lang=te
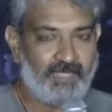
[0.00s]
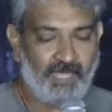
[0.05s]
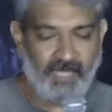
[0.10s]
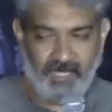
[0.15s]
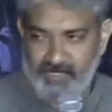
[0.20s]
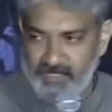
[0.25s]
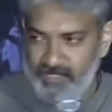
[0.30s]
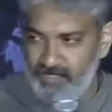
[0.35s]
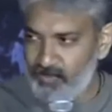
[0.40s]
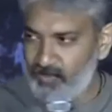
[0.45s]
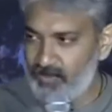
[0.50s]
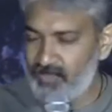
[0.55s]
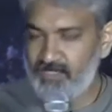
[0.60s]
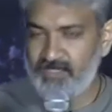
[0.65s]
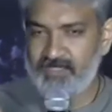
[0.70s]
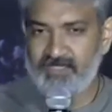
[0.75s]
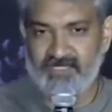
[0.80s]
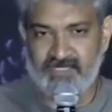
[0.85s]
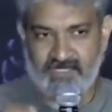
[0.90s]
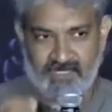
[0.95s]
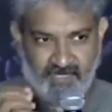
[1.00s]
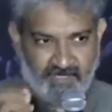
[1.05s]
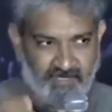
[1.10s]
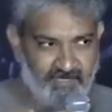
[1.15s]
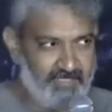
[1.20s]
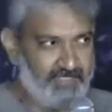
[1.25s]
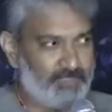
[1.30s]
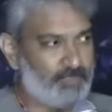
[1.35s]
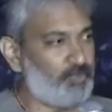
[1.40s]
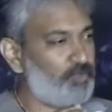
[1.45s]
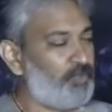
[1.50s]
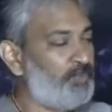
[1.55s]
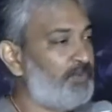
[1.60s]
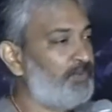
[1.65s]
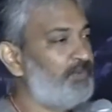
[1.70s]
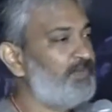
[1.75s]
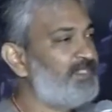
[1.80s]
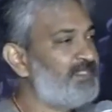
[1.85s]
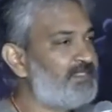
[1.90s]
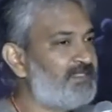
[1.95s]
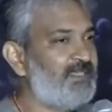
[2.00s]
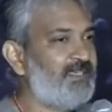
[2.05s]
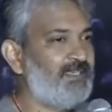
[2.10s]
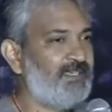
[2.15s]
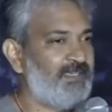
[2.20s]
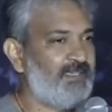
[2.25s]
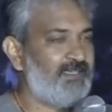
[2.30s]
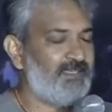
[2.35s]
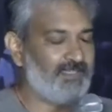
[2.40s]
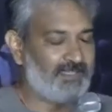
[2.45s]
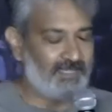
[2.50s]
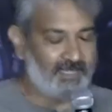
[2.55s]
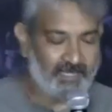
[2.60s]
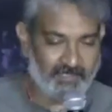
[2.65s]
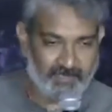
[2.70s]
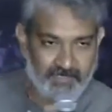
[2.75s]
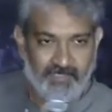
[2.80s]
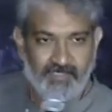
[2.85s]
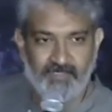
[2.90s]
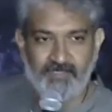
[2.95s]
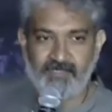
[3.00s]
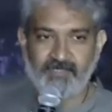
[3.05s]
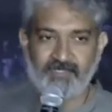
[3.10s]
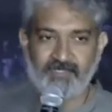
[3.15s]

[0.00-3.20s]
దానికి ఒక సంగీత రూపం ఇస్తే అది